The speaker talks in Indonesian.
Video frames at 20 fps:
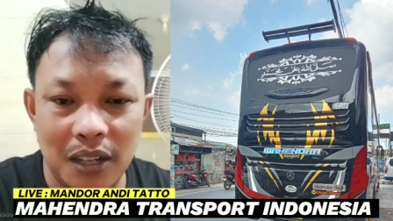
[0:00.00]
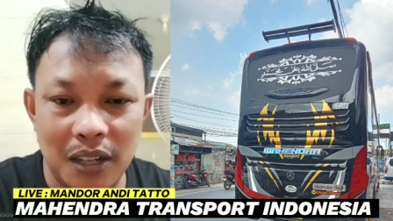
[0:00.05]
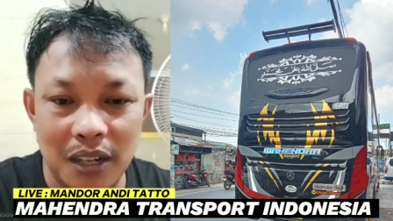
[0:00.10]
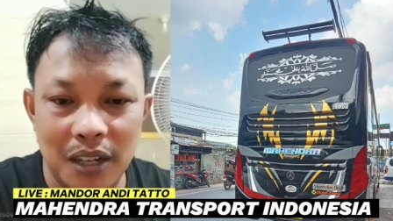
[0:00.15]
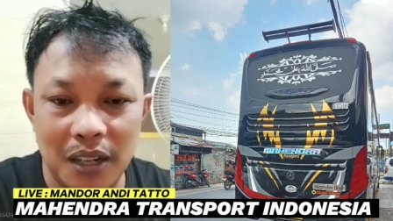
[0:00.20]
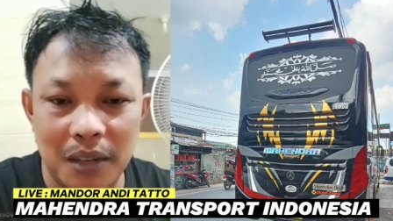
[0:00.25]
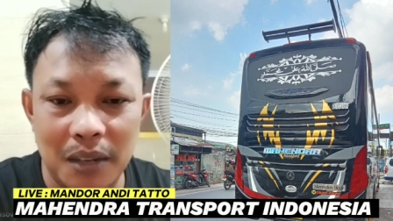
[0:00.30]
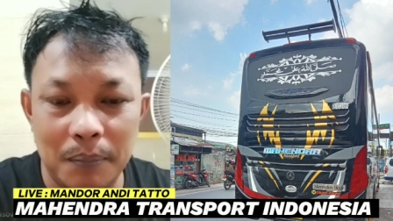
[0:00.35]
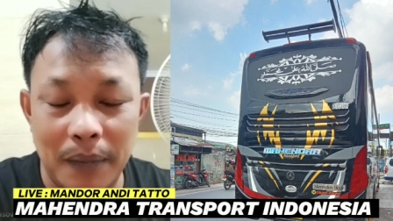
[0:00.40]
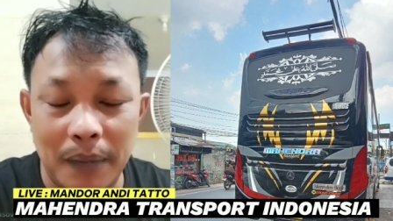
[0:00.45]

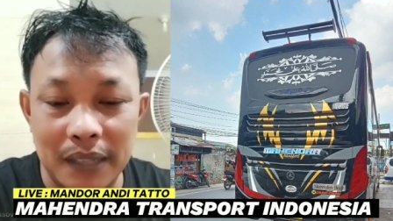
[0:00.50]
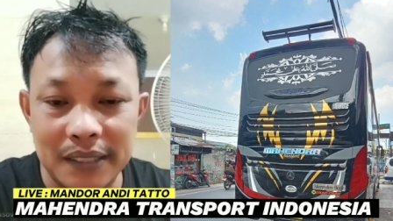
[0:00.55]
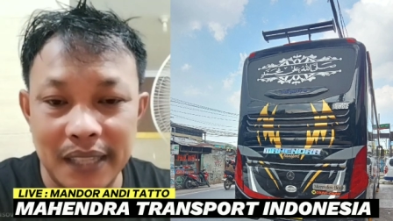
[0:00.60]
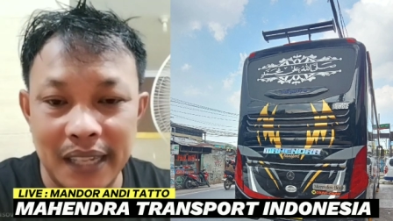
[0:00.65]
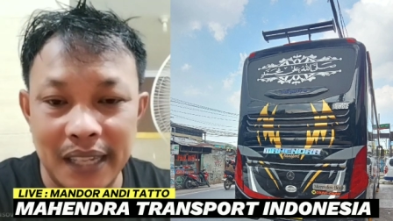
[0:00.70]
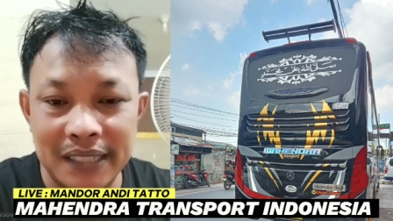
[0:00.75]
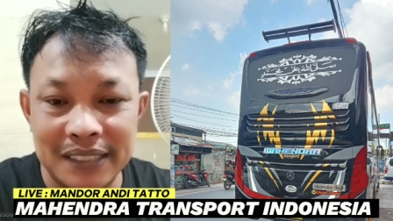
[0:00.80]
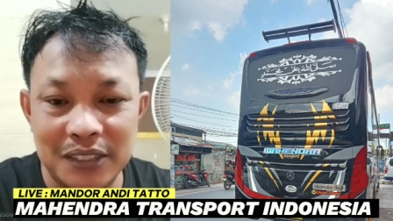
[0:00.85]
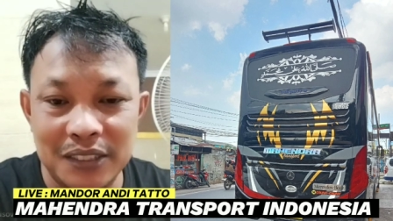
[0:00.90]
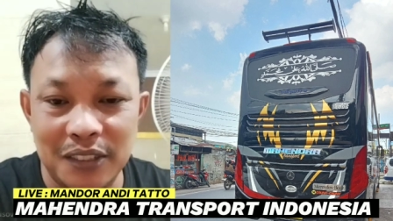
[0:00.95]
Edo
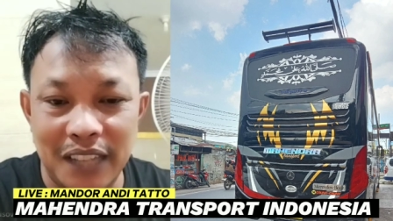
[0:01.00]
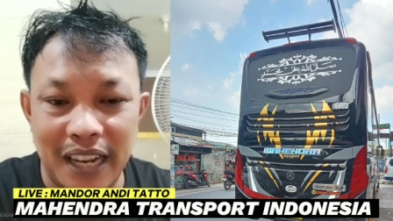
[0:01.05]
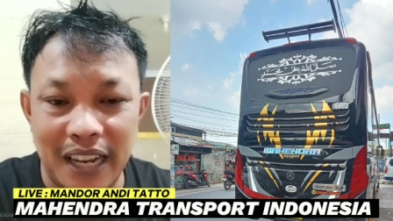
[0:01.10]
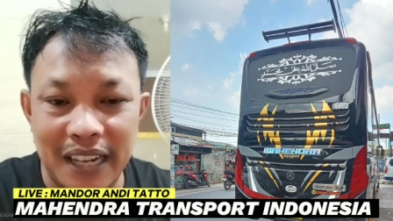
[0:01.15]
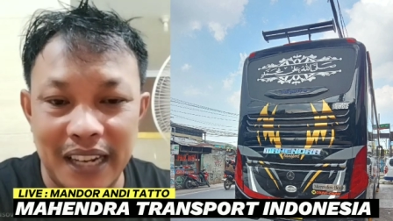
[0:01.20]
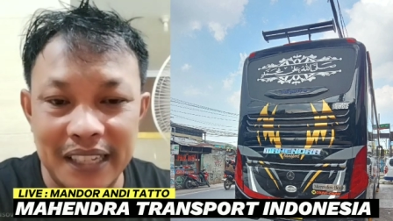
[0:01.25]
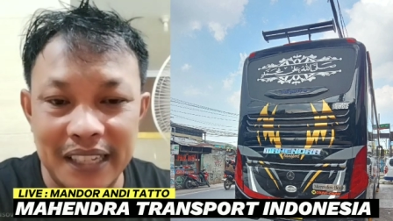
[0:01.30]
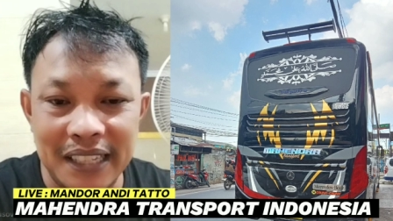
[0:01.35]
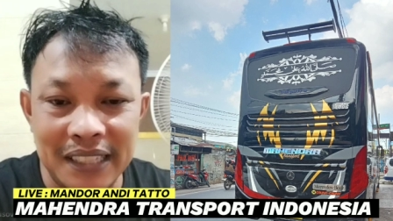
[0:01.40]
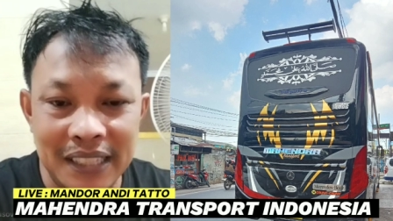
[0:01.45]
Bang Jack
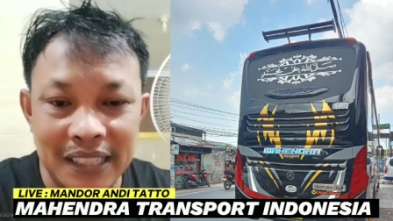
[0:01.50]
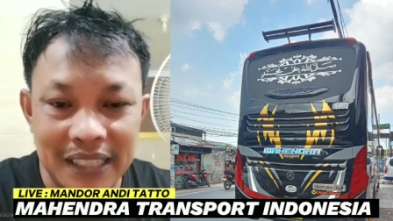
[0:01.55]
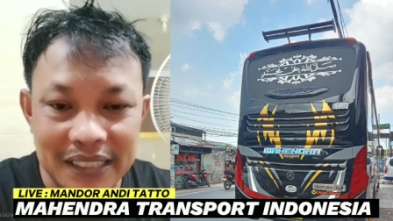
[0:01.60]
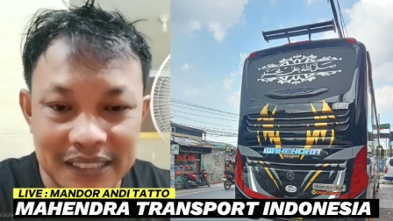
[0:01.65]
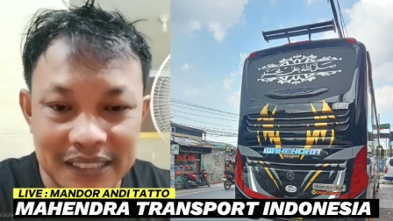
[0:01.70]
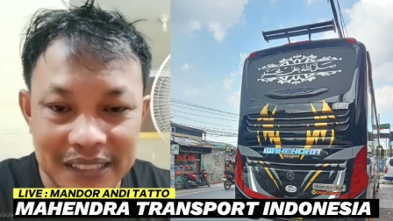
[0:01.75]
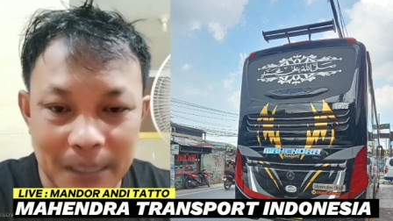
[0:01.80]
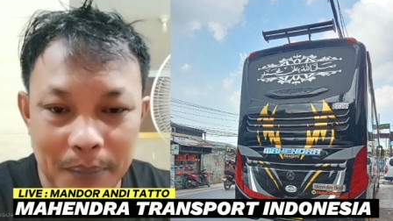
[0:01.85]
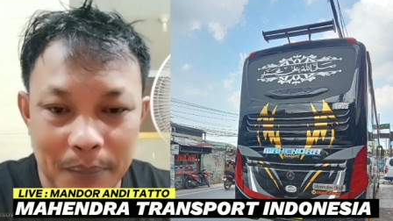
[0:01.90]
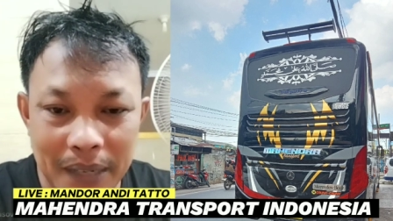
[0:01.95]

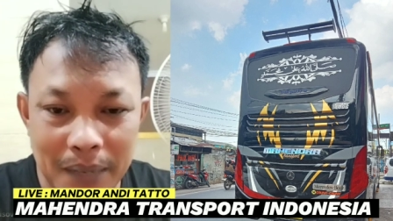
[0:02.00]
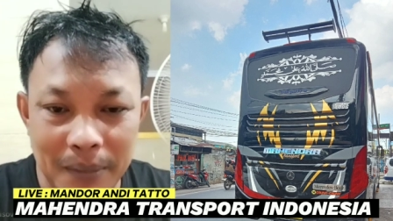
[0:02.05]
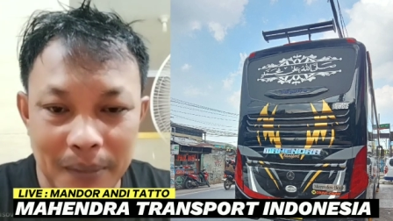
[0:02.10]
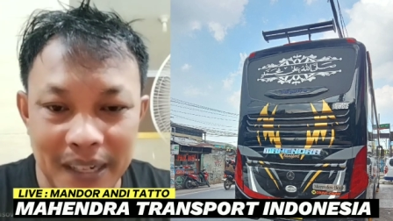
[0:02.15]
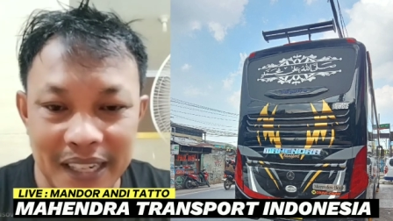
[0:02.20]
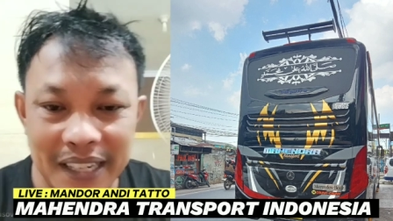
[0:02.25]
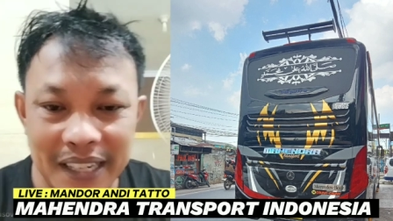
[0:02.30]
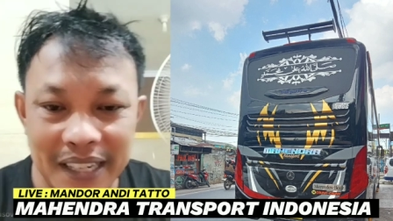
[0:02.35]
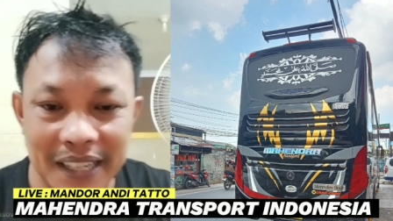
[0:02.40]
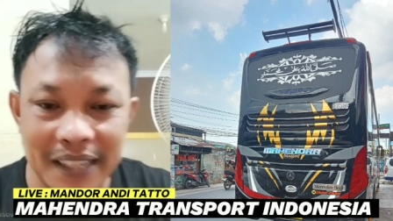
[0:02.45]
saudaranya
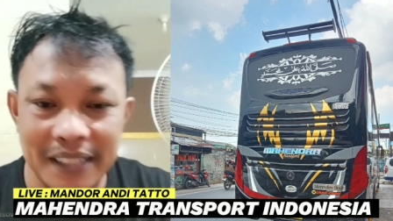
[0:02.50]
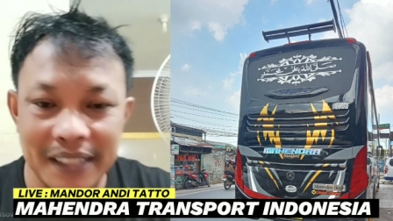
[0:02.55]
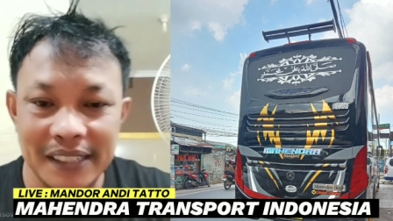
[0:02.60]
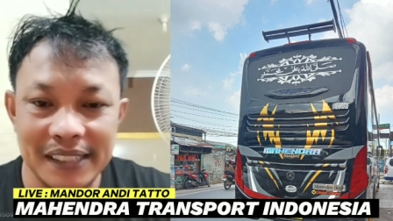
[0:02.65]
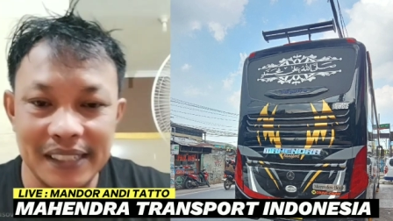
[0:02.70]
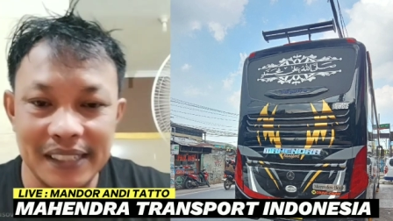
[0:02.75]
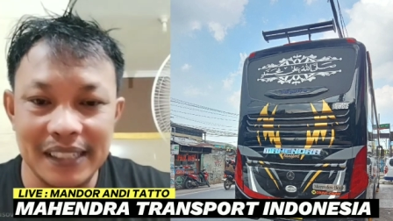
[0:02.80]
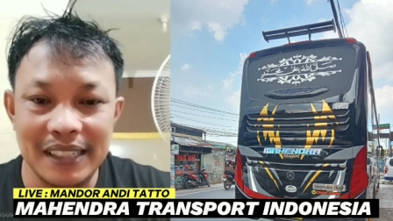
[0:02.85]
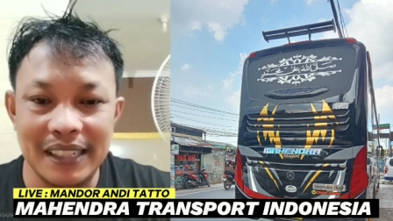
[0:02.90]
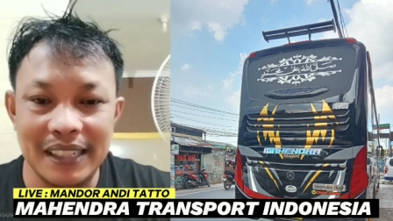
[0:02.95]
siapa
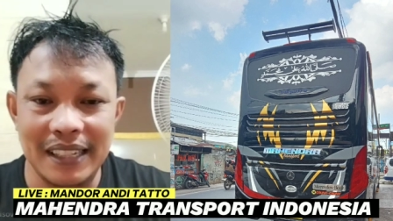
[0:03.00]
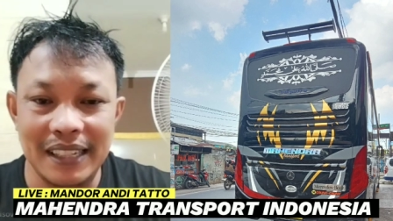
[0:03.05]
namanya